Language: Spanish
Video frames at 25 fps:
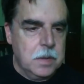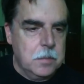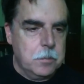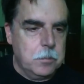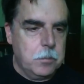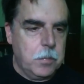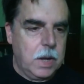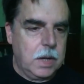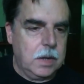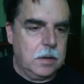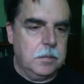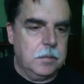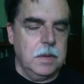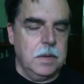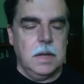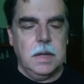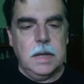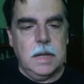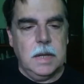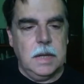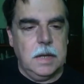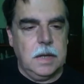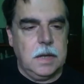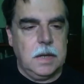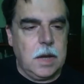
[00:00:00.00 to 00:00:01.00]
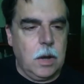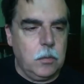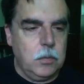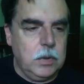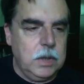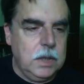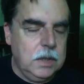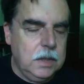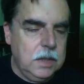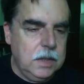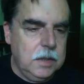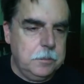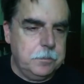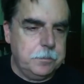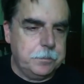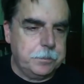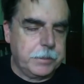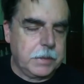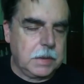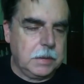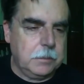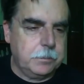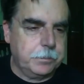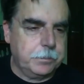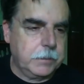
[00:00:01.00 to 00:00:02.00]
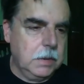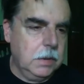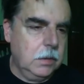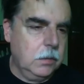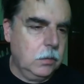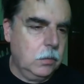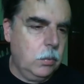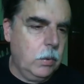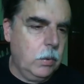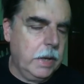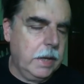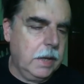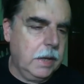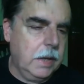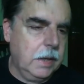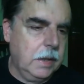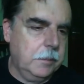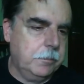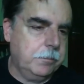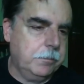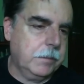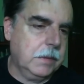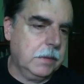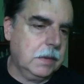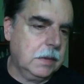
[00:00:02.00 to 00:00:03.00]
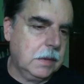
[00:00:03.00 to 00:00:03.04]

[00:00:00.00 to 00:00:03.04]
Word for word: Bueno, eh, Jaudini fue, eh,